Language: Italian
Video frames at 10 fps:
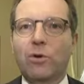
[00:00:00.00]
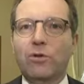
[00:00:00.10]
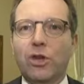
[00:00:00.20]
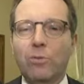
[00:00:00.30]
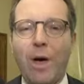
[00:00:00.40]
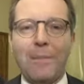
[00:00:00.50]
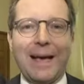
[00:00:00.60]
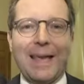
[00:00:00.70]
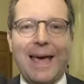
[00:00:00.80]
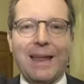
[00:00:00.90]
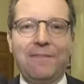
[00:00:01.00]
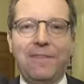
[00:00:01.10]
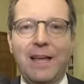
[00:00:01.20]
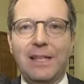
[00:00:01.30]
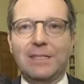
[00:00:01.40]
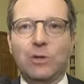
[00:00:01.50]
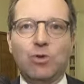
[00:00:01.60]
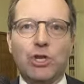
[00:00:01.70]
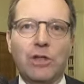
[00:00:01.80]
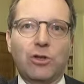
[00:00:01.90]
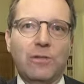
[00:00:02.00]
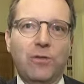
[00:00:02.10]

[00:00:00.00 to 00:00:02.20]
contribuiamo a creare Firenze un centro di